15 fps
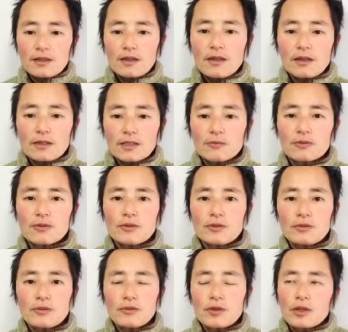だから自分は
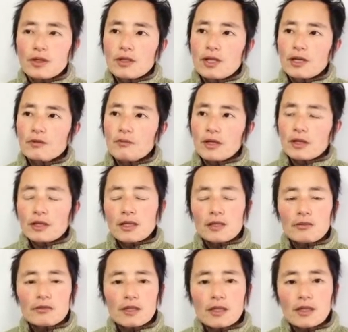その役目がで
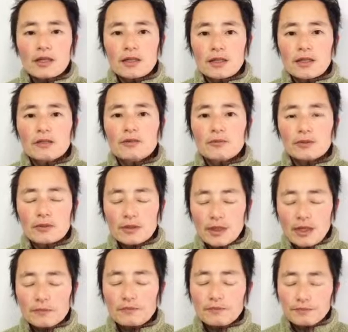きるんじゃないかなと思っ
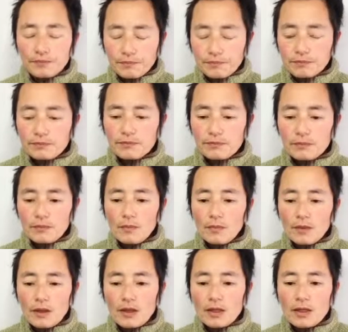
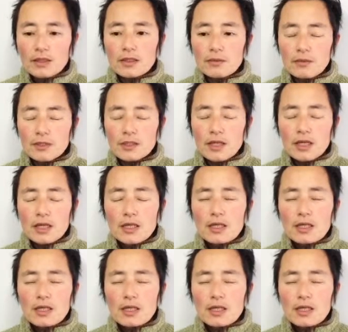てやっています。